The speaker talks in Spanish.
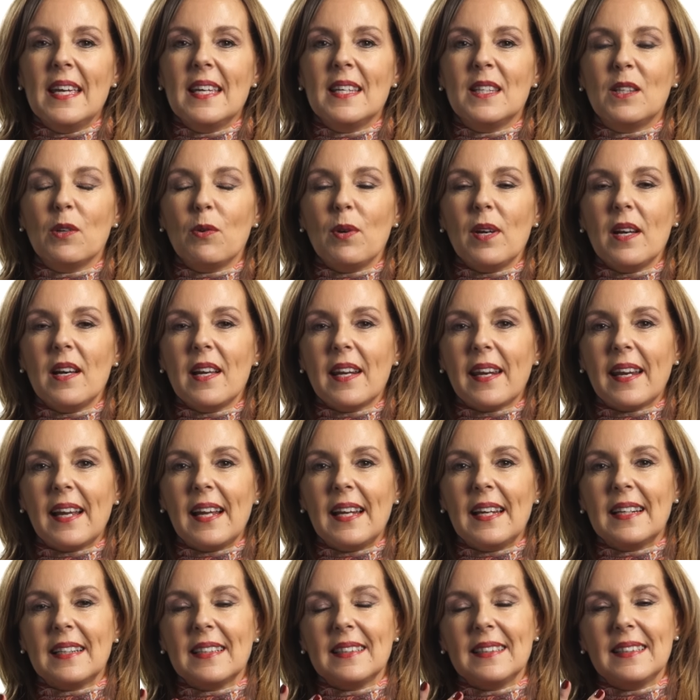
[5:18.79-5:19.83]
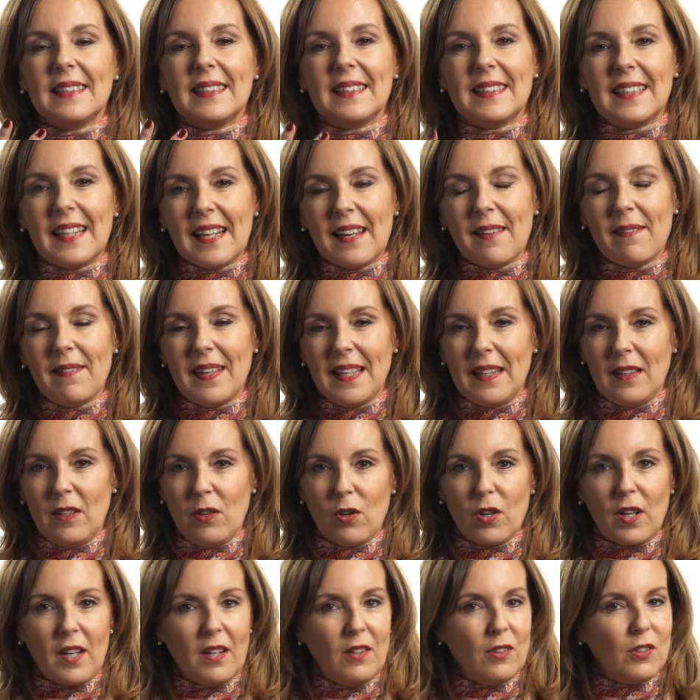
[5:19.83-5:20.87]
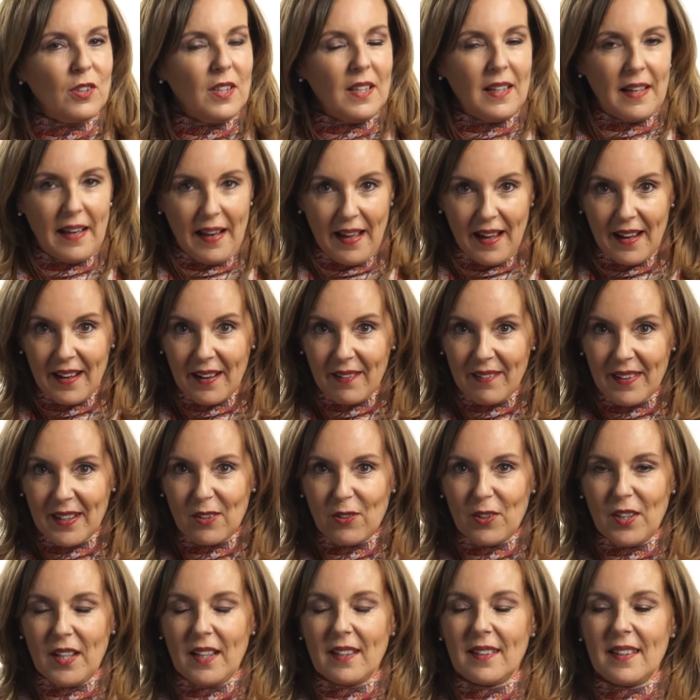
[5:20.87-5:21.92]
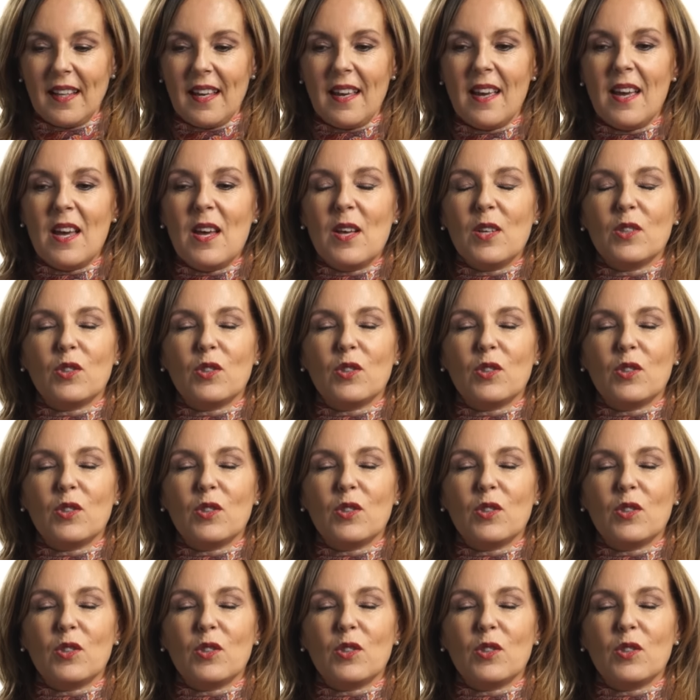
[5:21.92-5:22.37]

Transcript: Y te voy a regalar tres vídeos que no tienen nada que ver con este.